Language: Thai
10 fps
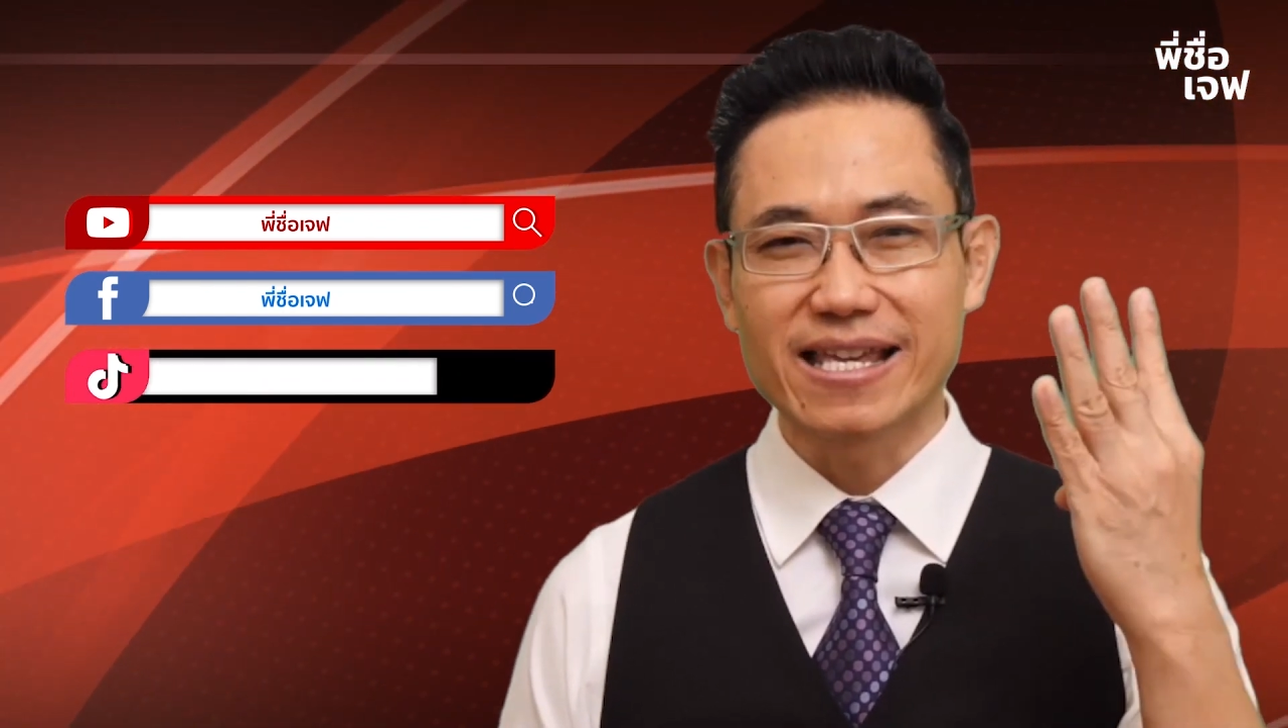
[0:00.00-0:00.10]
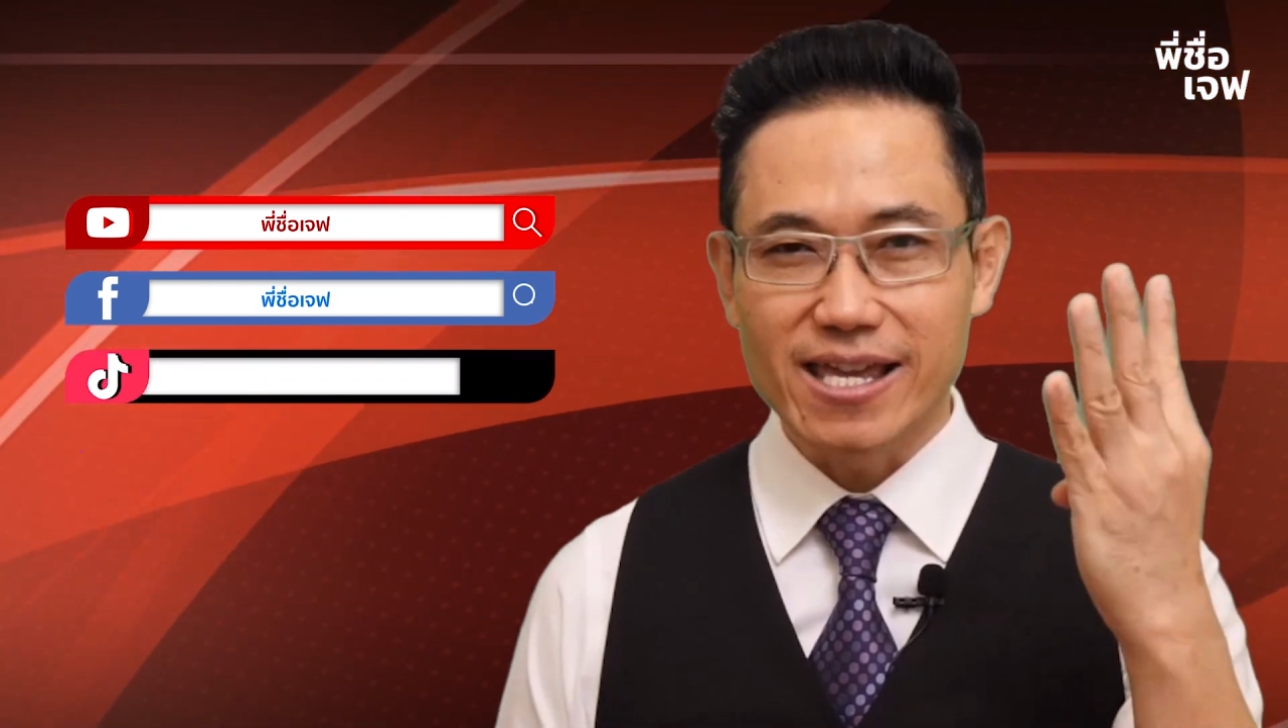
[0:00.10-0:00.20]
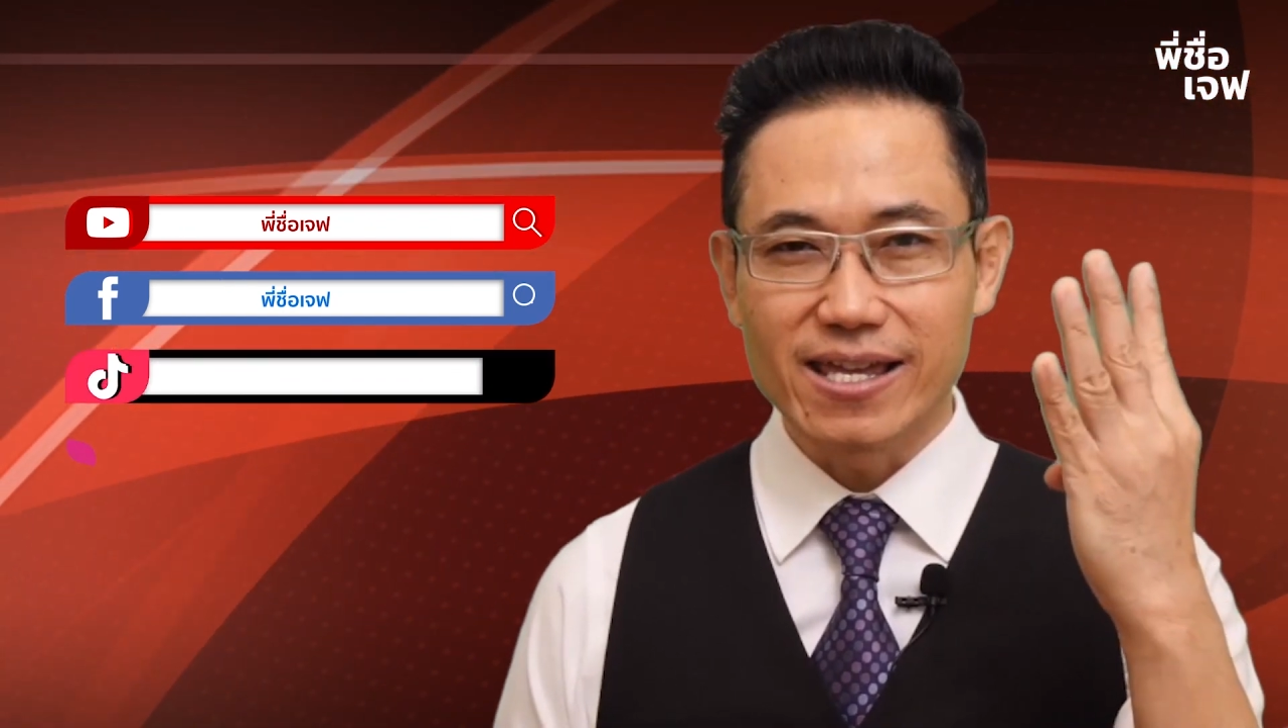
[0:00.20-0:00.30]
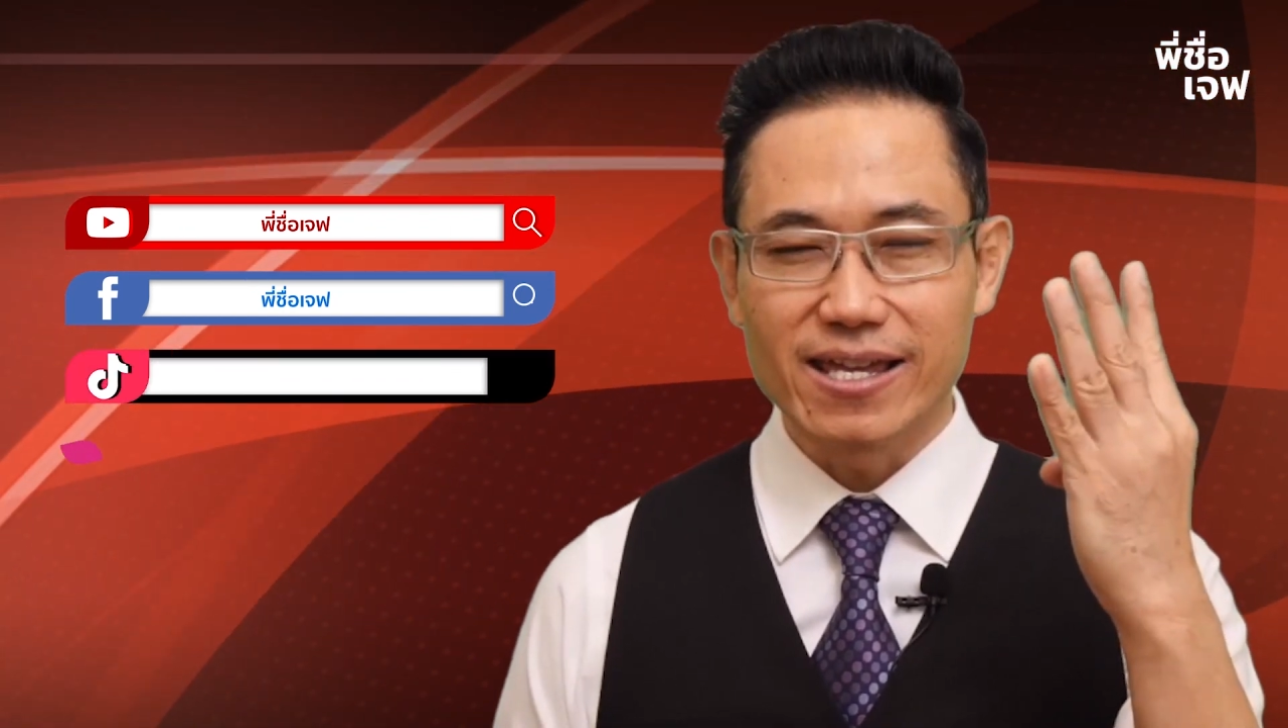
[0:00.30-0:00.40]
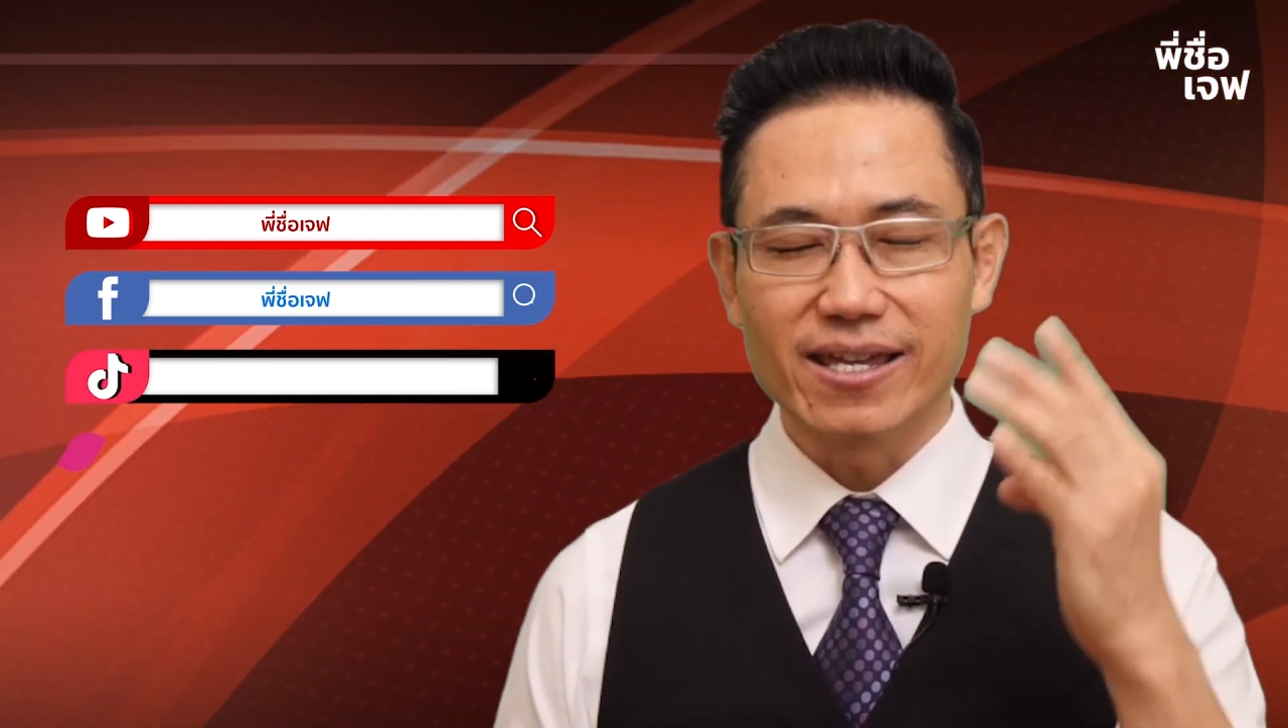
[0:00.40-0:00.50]

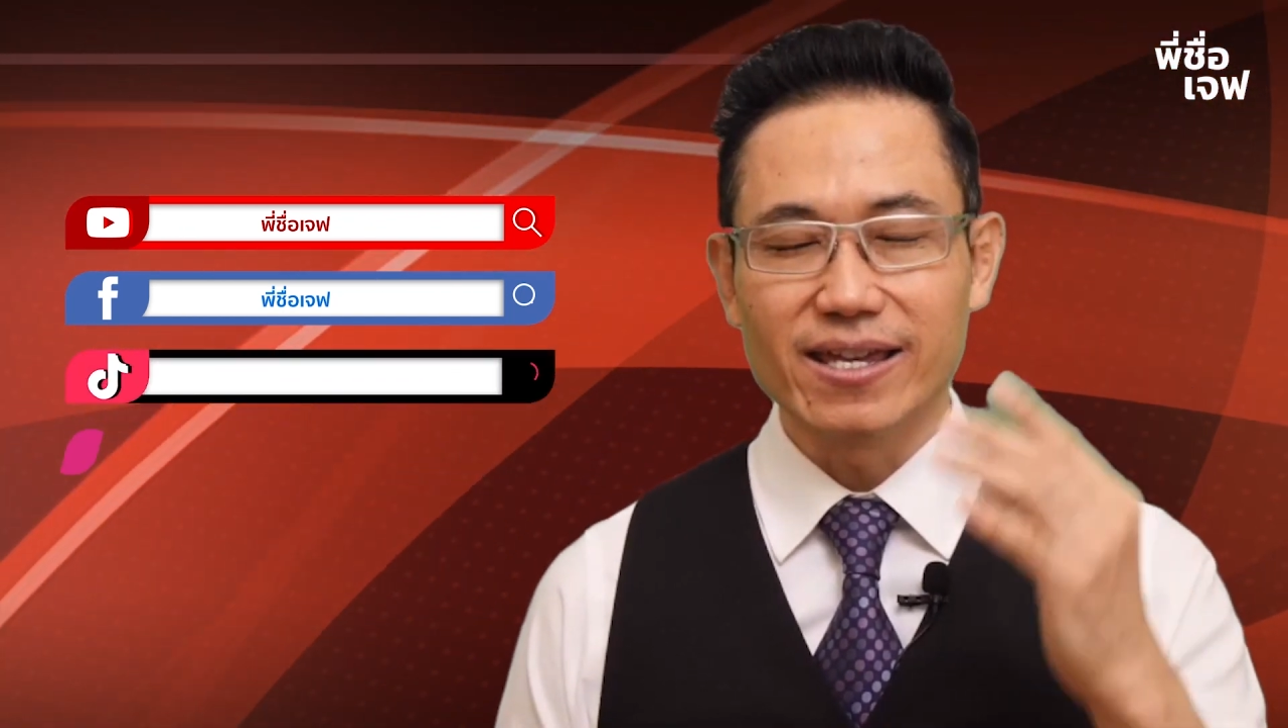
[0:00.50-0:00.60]
4.